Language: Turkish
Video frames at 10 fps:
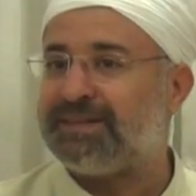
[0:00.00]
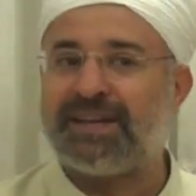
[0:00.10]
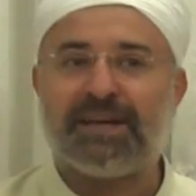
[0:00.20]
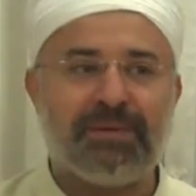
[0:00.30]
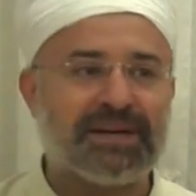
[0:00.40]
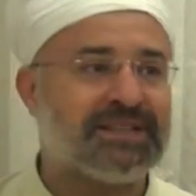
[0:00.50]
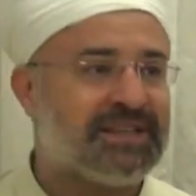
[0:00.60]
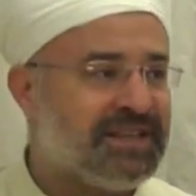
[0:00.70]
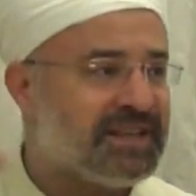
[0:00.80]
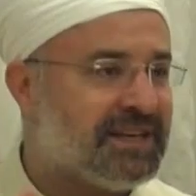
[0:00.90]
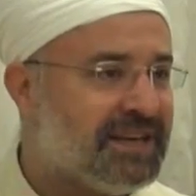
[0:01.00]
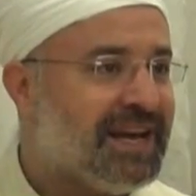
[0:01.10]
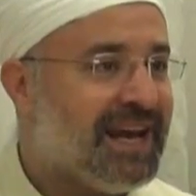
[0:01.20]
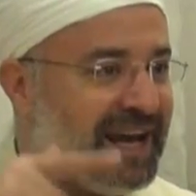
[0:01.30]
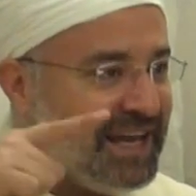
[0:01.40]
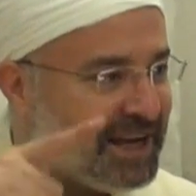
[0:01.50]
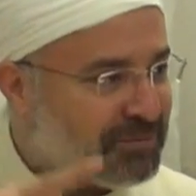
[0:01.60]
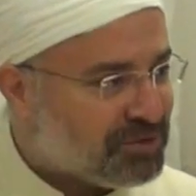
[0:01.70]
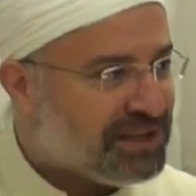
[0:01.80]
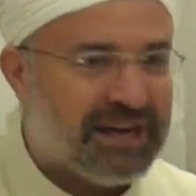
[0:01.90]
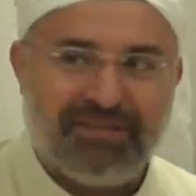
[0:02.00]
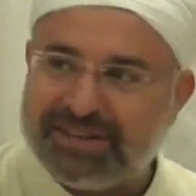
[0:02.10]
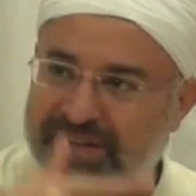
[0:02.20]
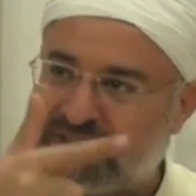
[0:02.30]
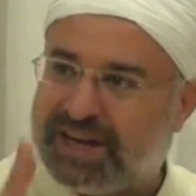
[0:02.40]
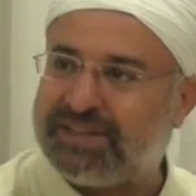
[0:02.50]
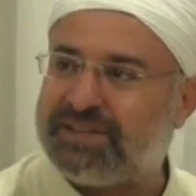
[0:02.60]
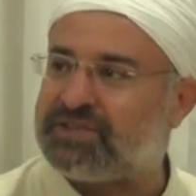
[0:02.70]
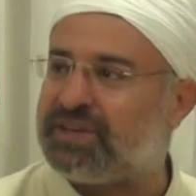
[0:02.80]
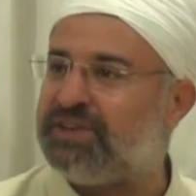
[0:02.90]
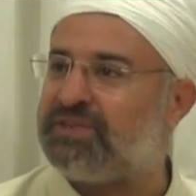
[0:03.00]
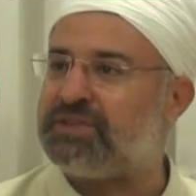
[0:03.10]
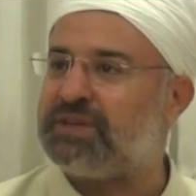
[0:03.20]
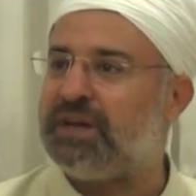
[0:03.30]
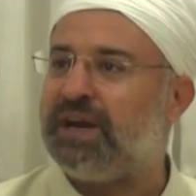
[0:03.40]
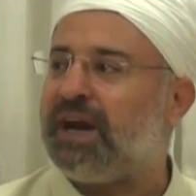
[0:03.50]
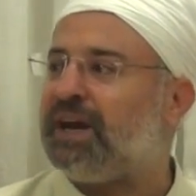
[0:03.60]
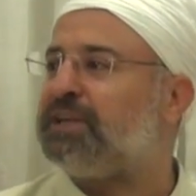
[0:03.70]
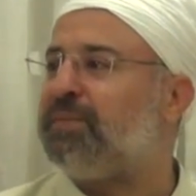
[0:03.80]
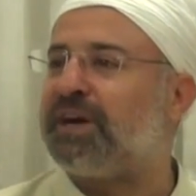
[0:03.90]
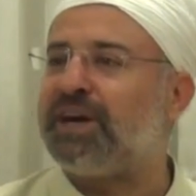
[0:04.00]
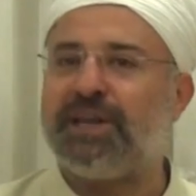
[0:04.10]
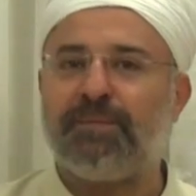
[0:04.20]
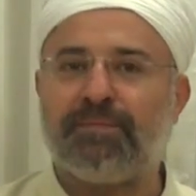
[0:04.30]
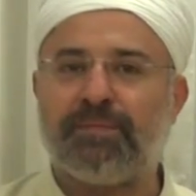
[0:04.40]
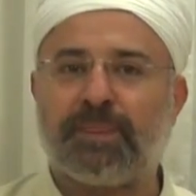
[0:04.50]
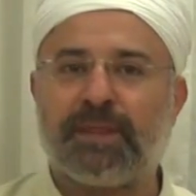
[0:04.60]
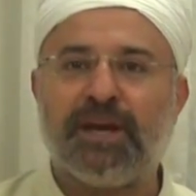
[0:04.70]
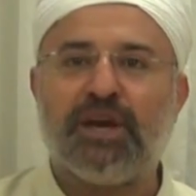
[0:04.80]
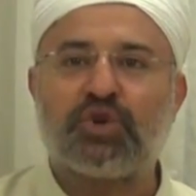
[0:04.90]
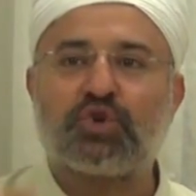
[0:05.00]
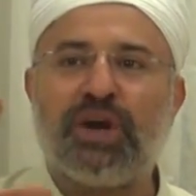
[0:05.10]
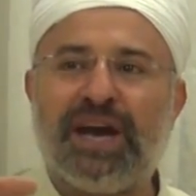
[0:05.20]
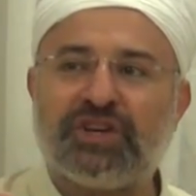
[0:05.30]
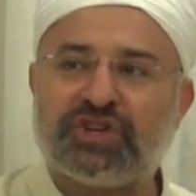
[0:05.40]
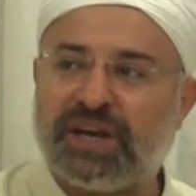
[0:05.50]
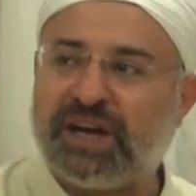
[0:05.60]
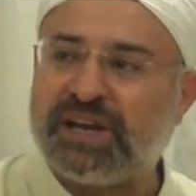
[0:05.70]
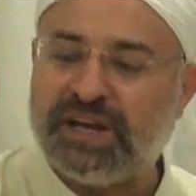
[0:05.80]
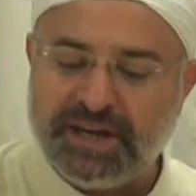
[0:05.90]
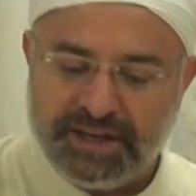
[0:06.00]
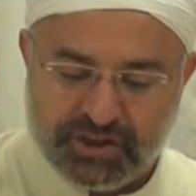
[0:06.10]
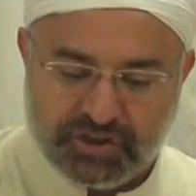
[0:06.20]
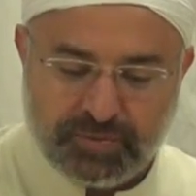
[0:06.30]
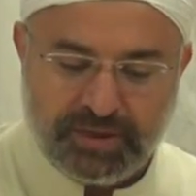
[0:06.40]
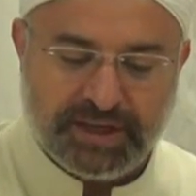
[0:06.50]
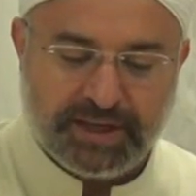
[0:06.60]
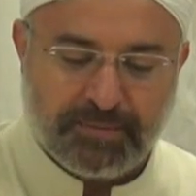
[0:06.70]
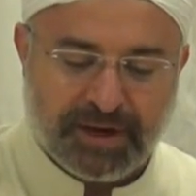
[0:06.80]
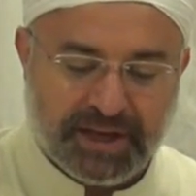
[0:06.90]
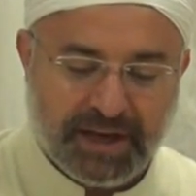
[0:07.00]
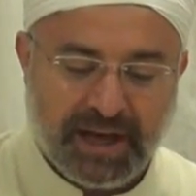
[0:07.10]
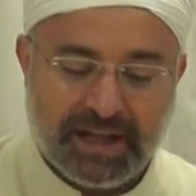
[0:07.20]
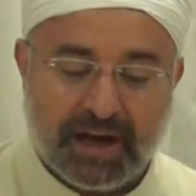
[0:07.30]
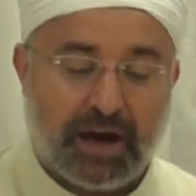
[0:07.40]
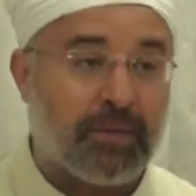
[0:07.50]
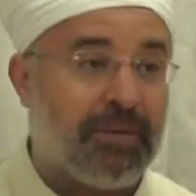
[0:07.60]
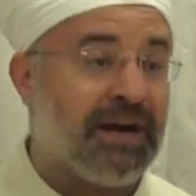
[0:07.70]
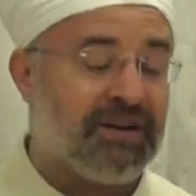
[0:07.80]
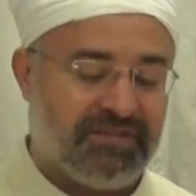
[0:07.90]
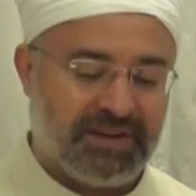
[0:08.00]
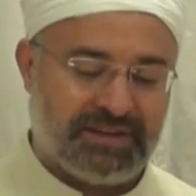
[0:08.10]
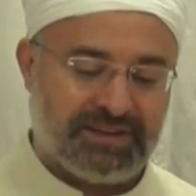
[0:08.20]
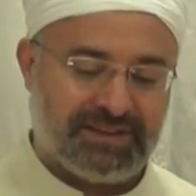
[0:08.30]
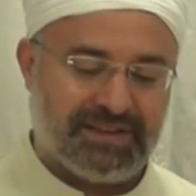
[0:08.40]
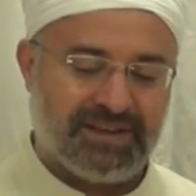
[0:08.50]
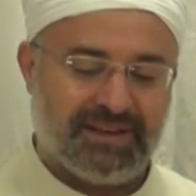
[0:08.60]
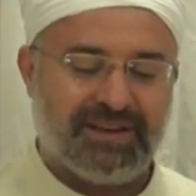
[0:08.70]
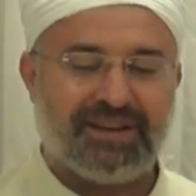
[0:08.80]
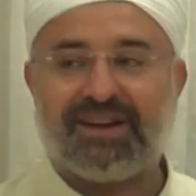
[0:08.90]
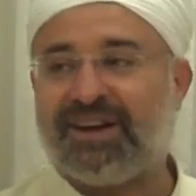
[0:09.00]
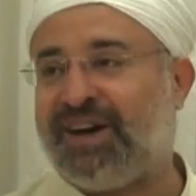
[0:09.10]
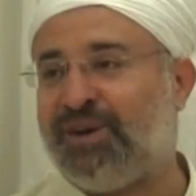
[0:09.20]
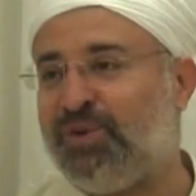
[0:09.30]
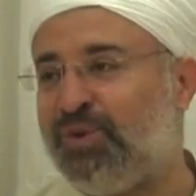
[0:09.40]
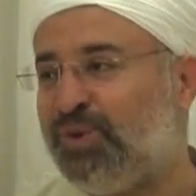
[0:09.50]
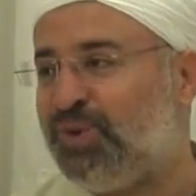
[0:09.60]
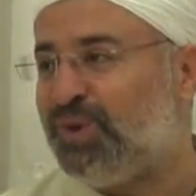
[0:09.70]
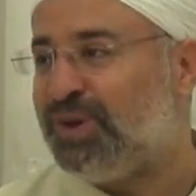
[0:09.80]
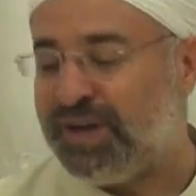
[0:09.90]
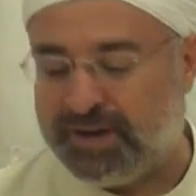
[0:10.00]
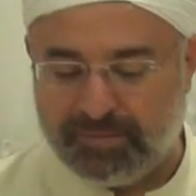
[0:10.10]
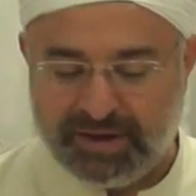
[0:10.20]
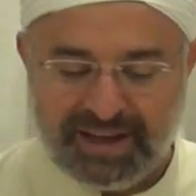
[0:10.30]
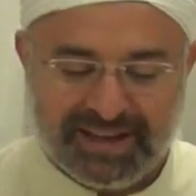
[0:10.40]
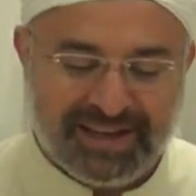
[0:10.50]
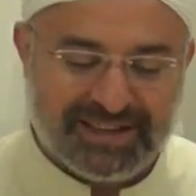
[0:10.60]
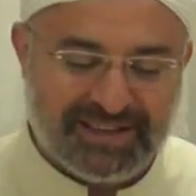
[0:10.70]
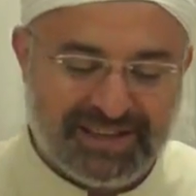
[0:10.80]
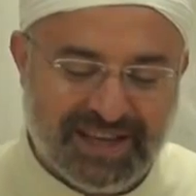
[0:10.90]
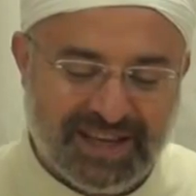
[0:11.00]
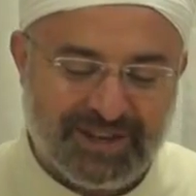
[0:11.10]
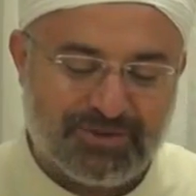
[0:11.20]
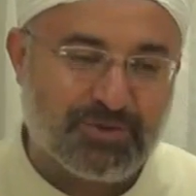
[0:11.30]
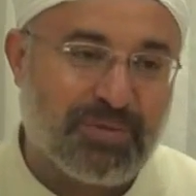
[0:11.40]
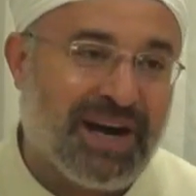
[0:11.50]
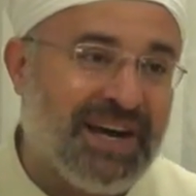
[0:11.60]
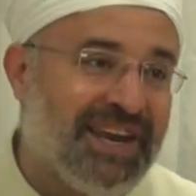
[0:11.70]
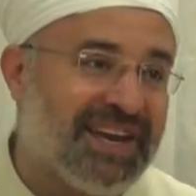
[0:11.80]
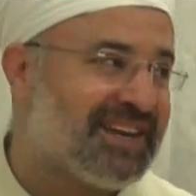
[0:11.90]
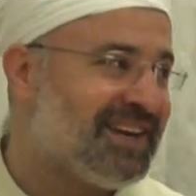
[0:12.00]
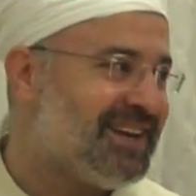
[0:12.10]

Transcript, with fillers: Cenab-ı Hak da dedi ki eğer bu davada sadıksanız hadi bakalım şu eşyaların isimlerini bana haber verin. Galu, melekler dediler ki Subhanek,